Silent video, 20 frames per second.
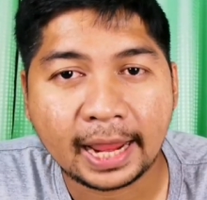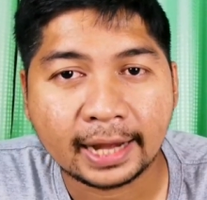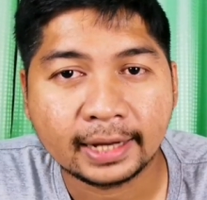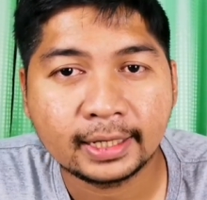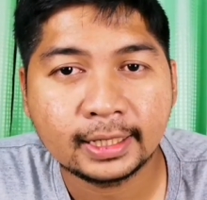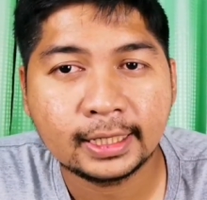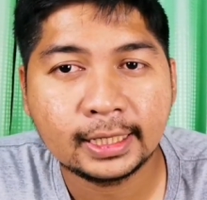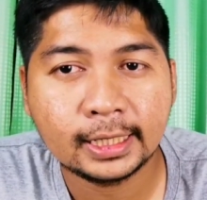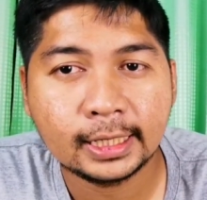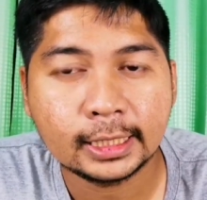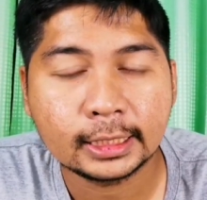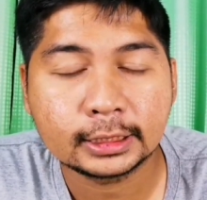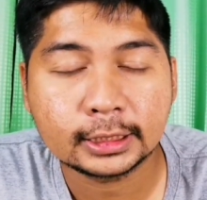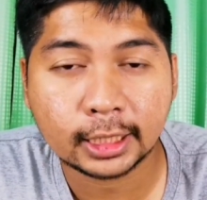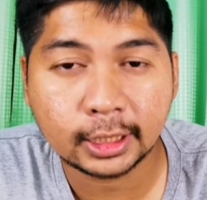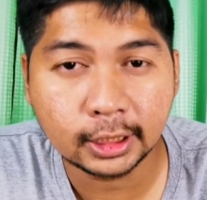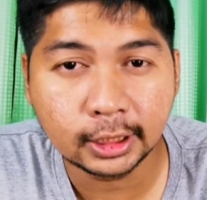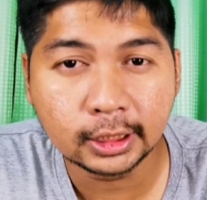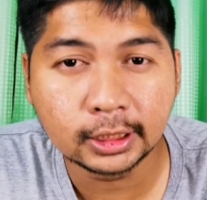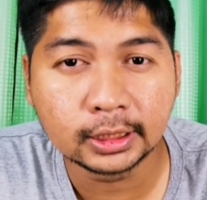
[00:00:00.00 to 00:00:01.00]
แผนที่
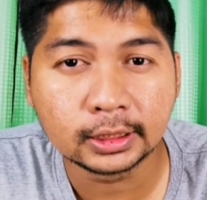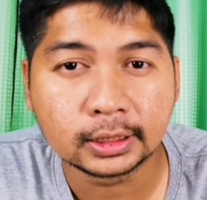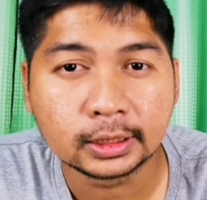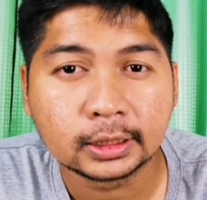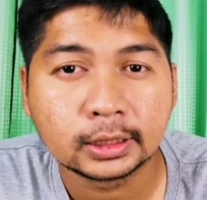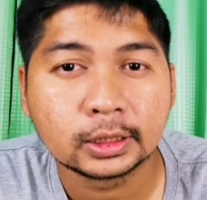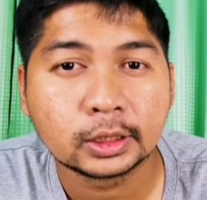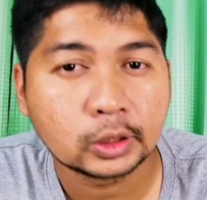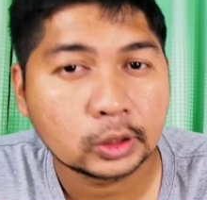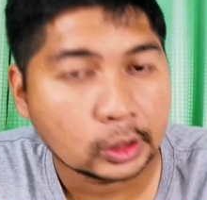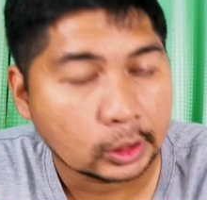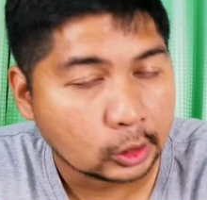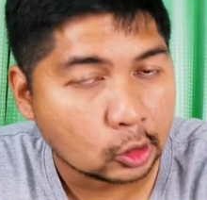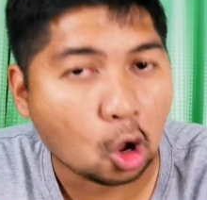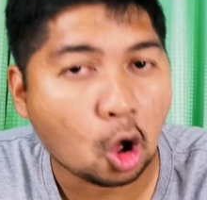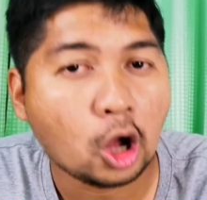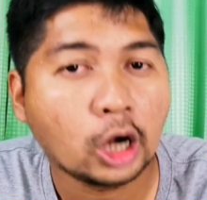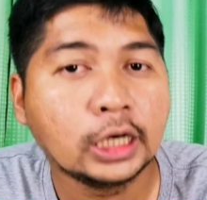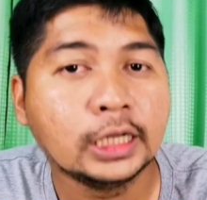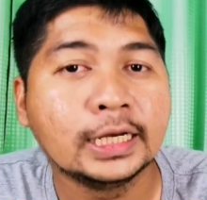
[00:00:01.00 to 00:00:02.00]
จะดึง
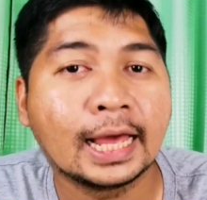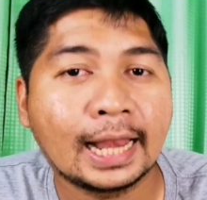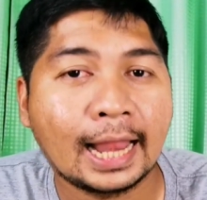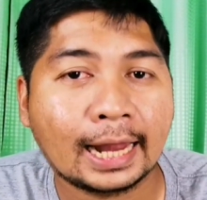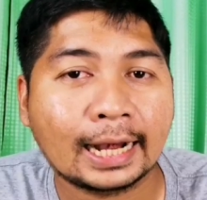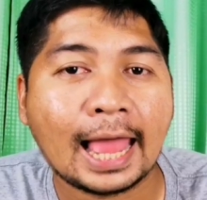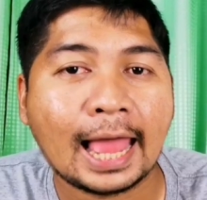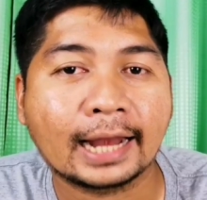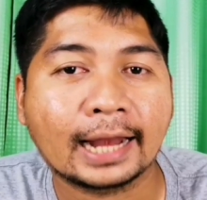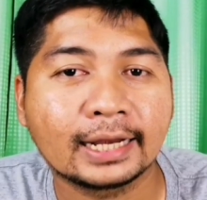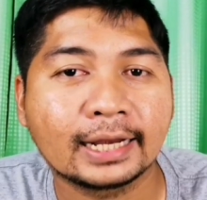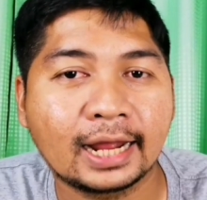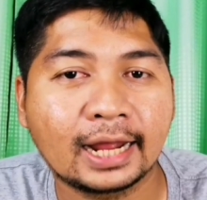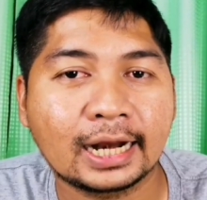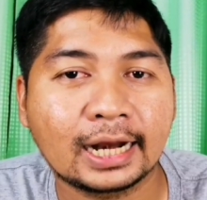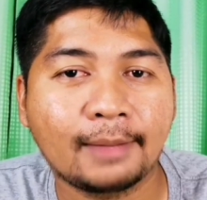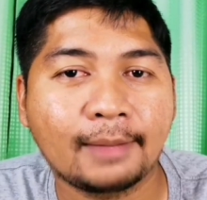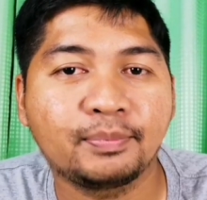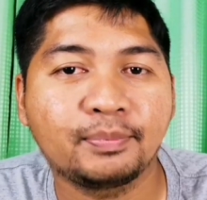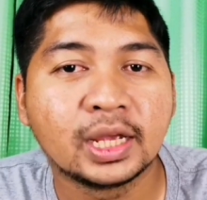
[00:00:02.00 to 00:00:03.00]
กองเรือหลักๆนะ
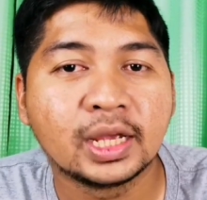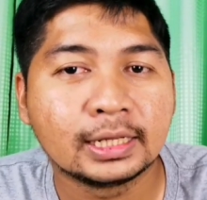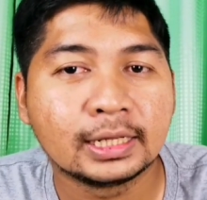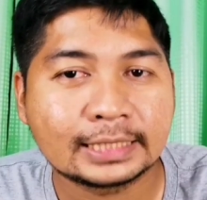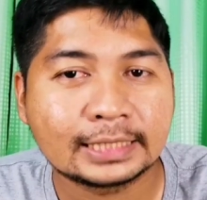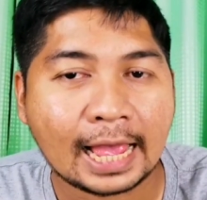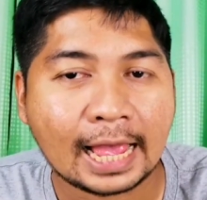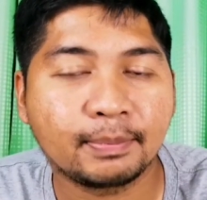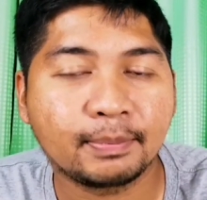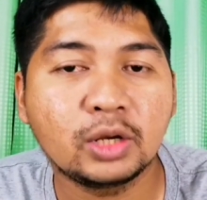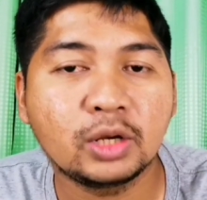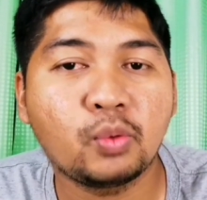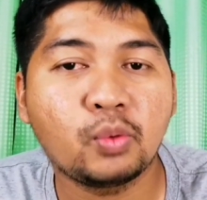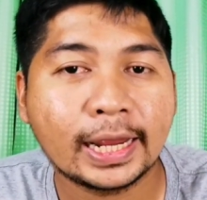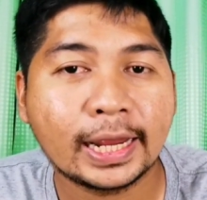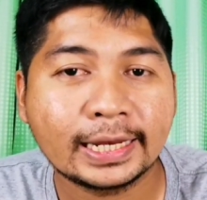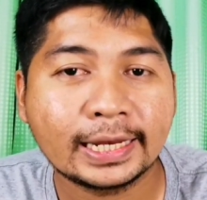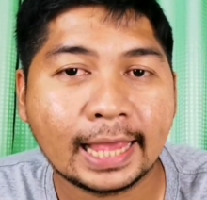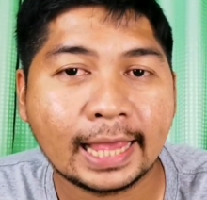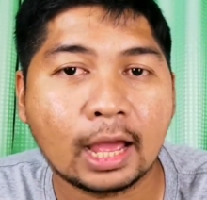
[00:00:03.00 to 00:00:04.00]
ครับจากมิดเว
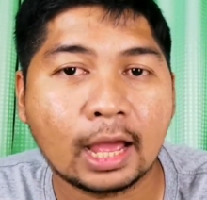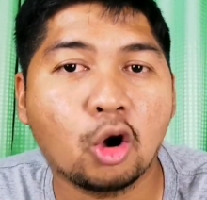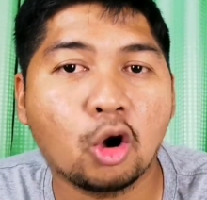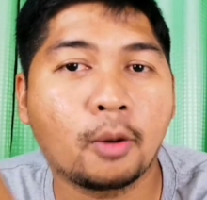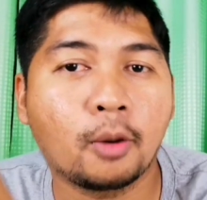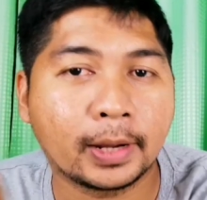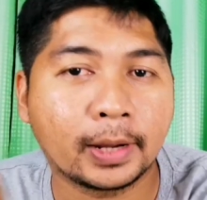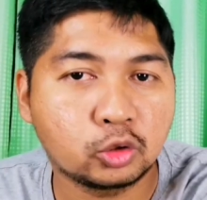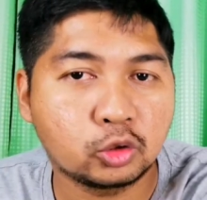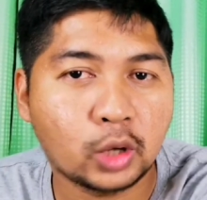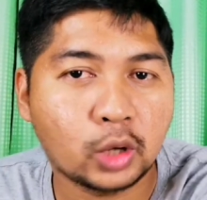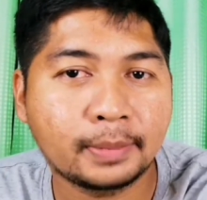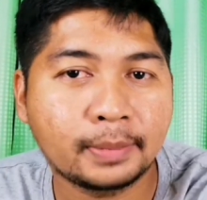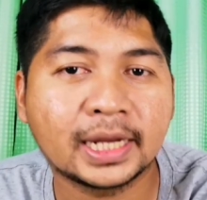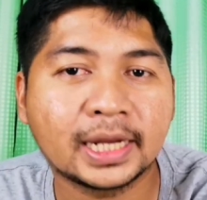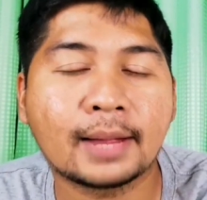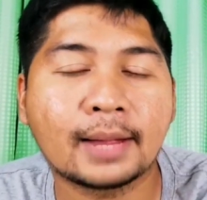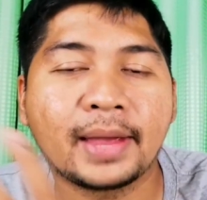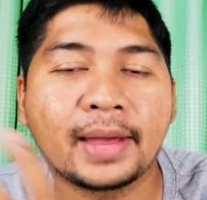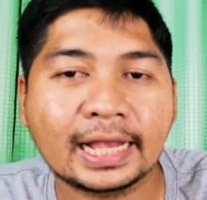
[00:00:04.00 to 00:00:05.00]
ย์เนี่ยออกไปช่วย
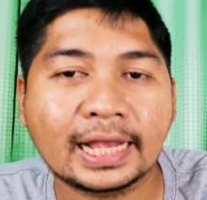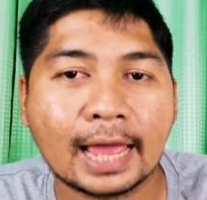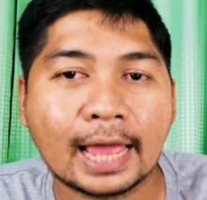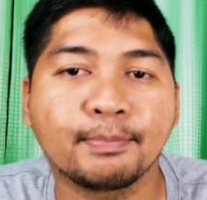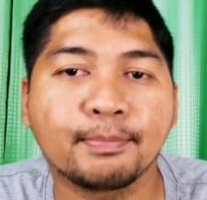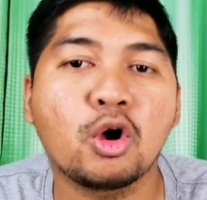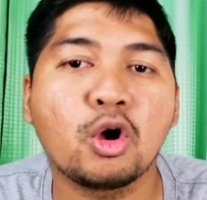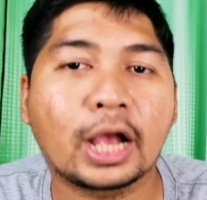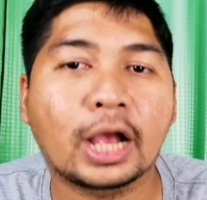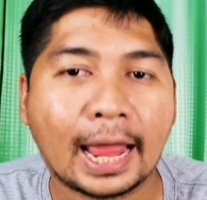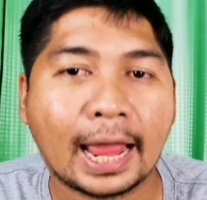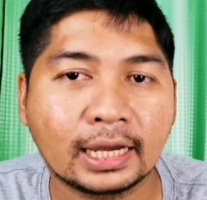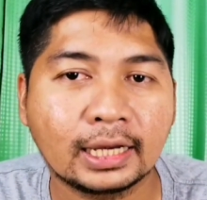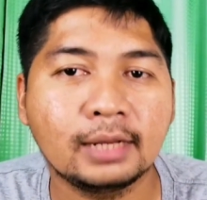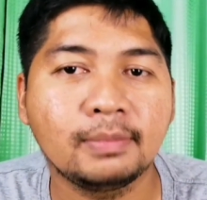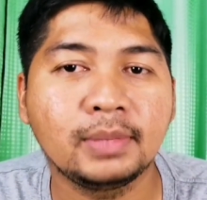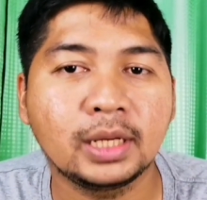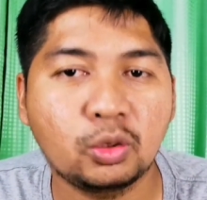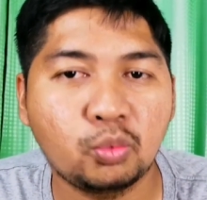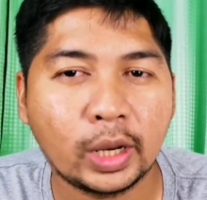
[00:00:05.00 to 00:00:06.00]
เพื่อทำให้การป้องกัน
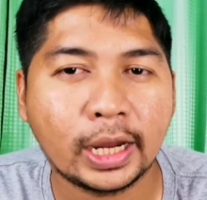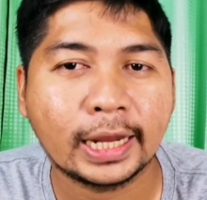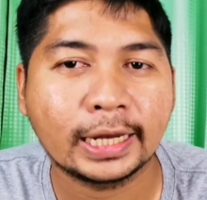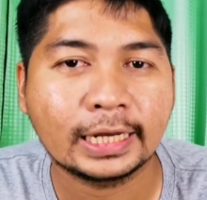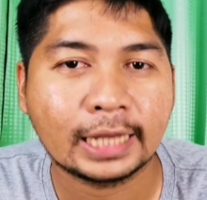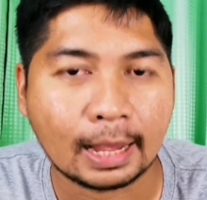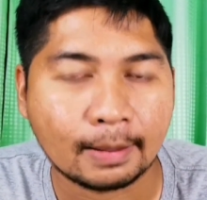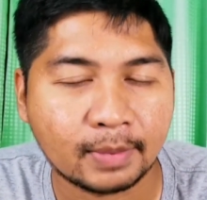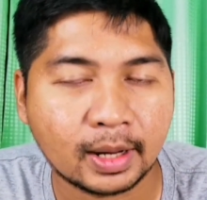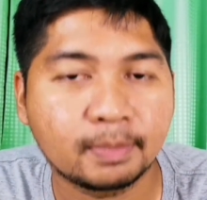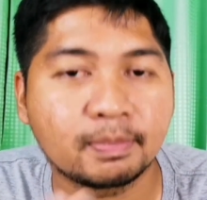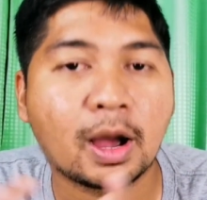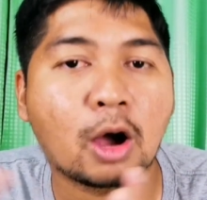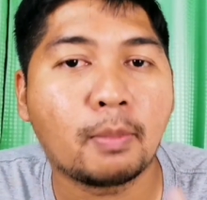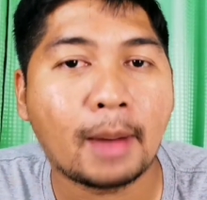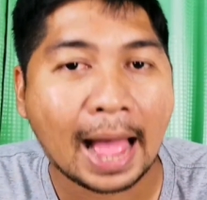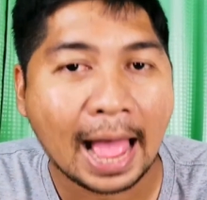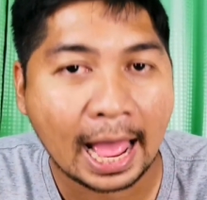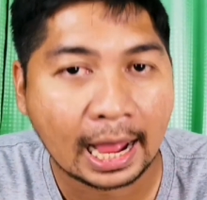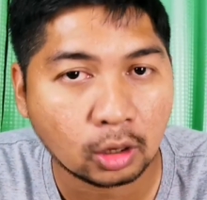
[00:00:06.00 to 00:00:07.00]
ที่มิดเวย์เนี่ยมัน
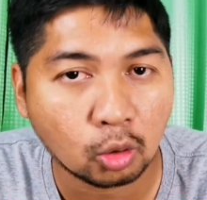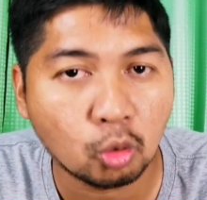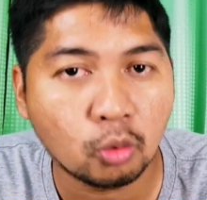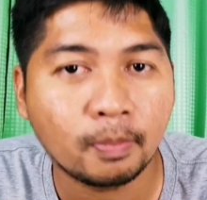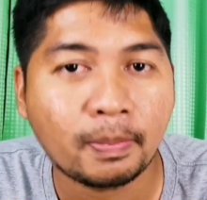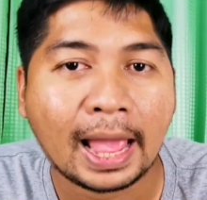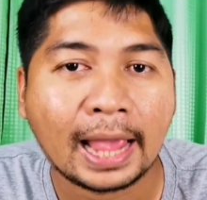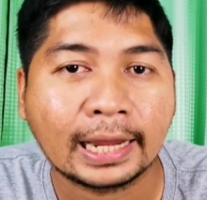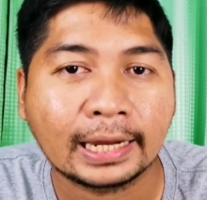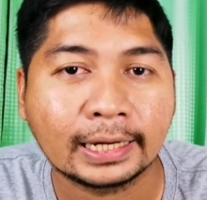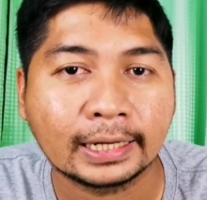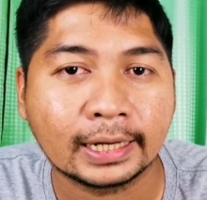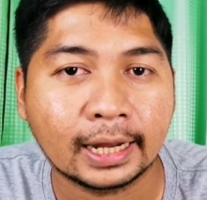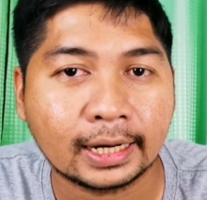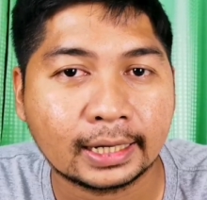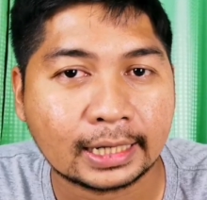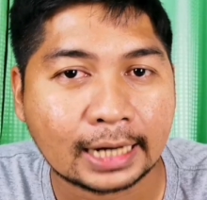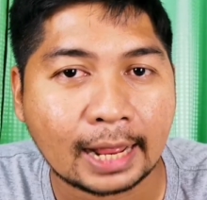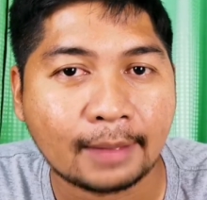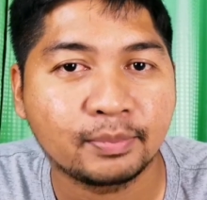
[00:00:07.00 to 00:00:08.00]
เบาบางลงไป
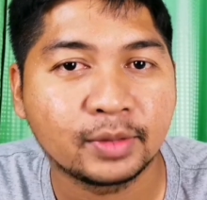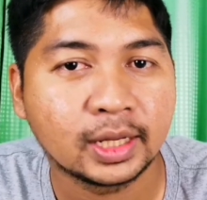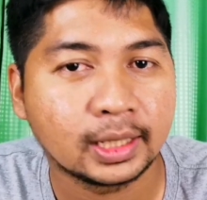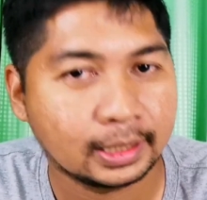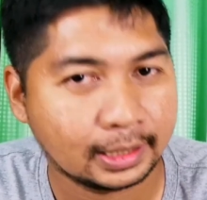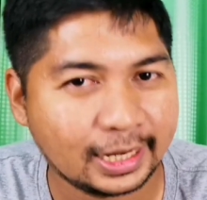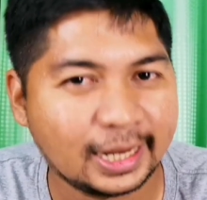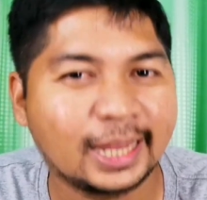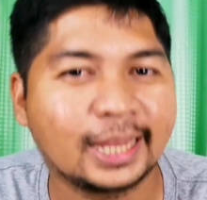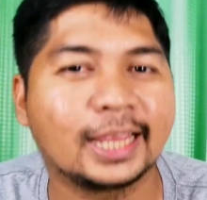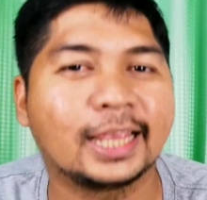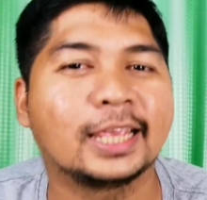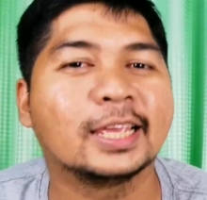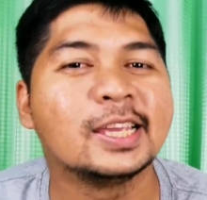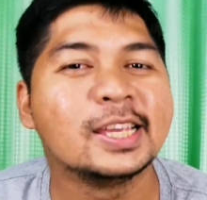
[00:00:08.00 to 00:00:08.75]
นะครับนี่